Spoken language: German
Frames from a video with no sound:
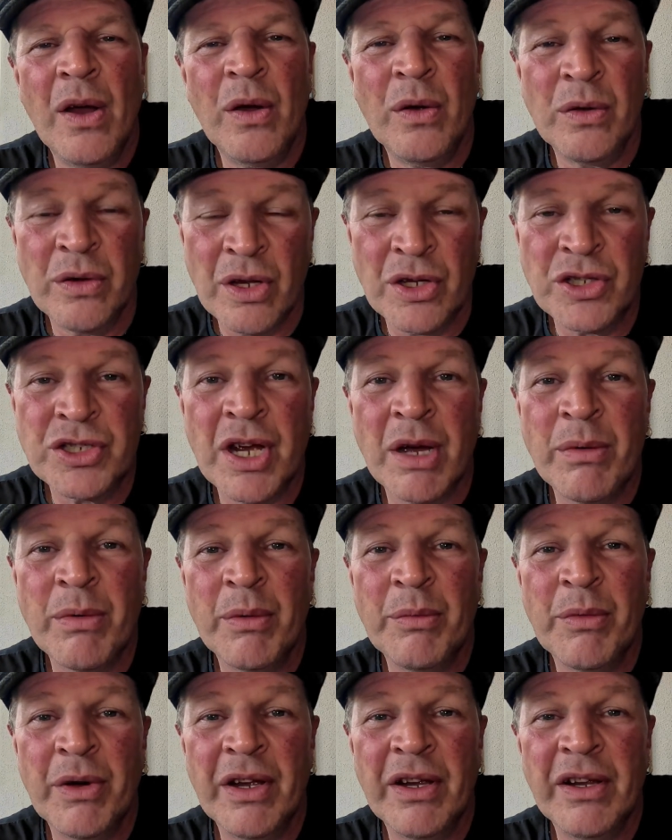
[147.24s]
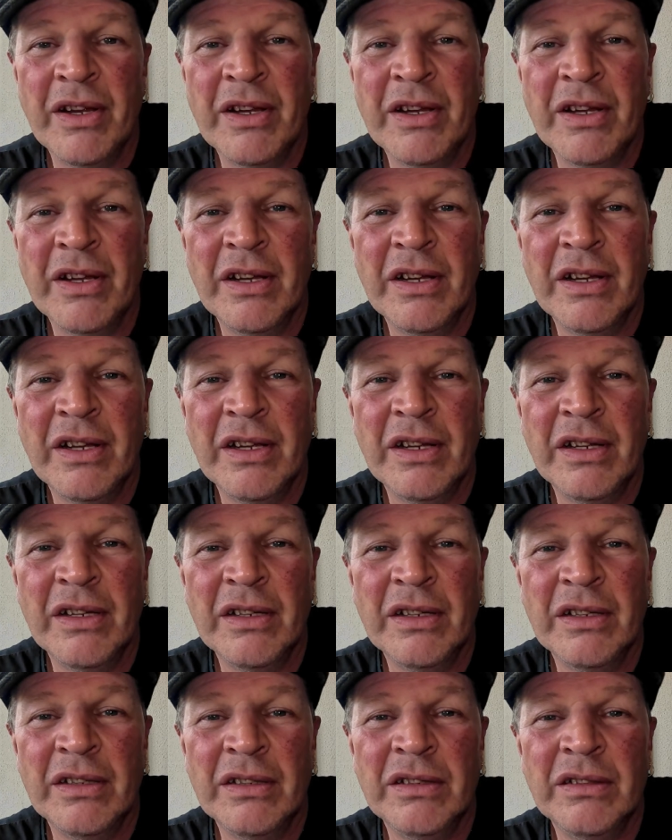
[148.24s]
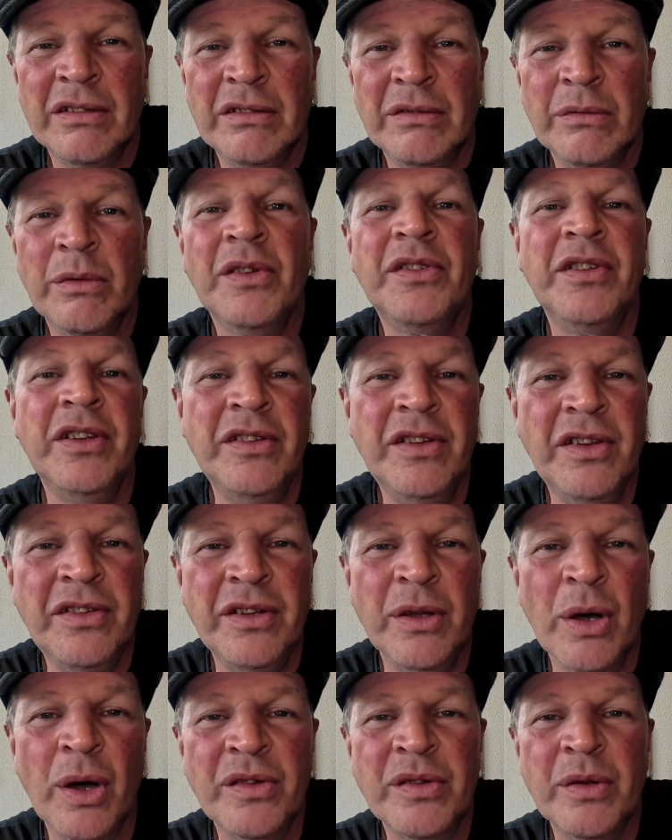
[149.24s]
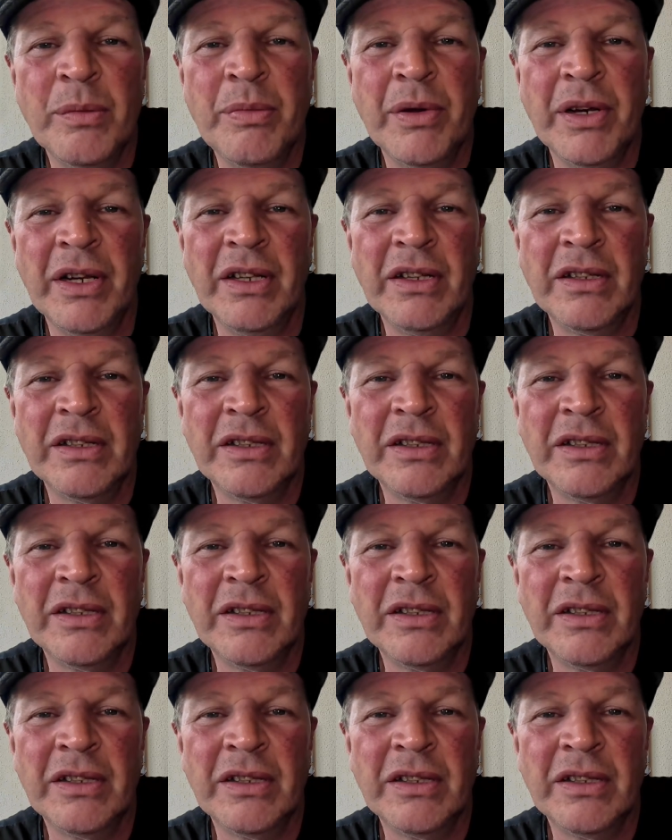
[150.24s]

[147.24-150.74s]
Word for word: Und dann schauen wir mal, was dieses Jahr so bringt.